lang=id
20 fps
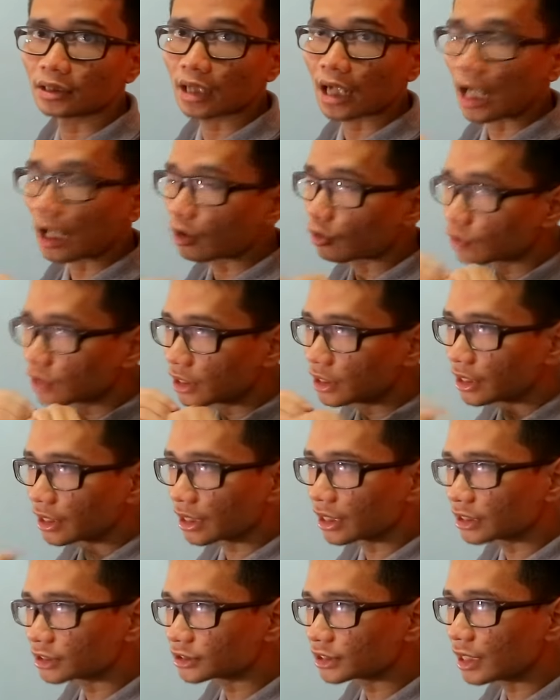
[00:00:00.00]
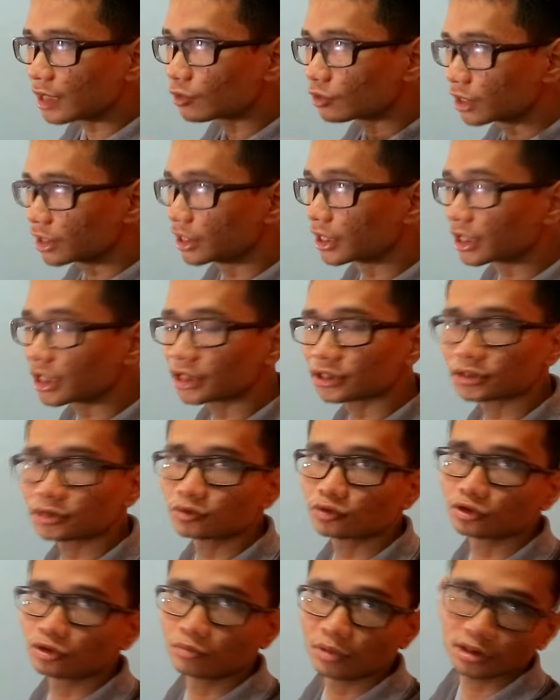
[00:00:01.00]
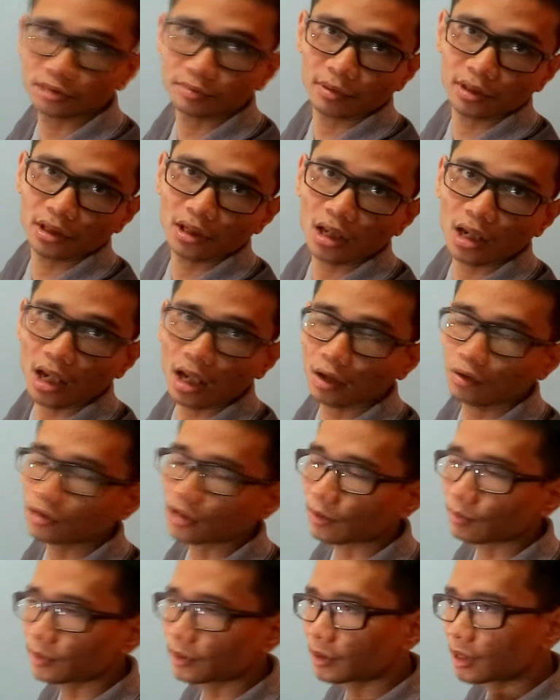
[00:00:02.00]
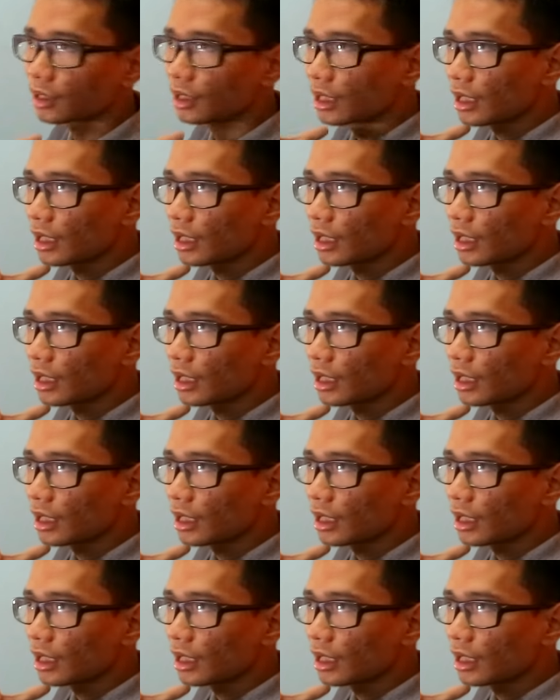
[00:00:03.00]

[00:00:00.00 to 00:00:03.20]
ya kalau udah dirilis ya udah dirilis 17 Mei yang lalu tapi